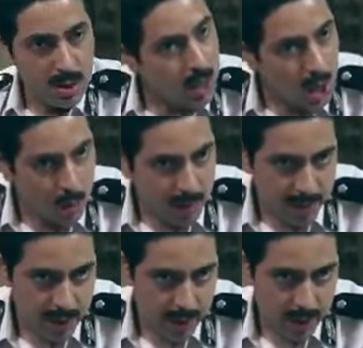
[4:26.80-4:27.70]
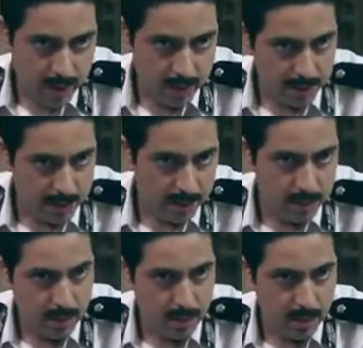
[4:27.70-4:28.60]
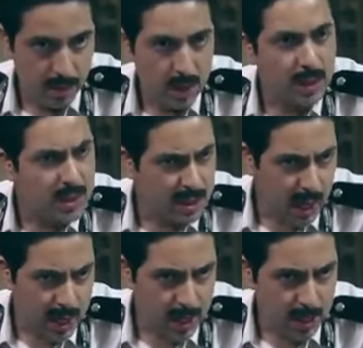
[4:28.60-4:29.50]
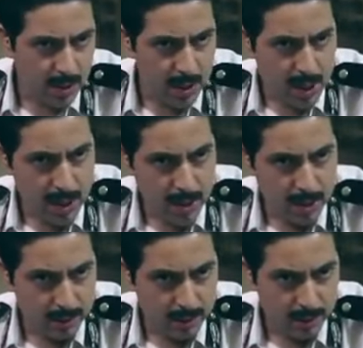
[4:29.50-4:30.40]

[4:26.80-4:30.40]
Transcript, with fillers: جرايه عمر بيه انت نسيت العينه دي ولا ايه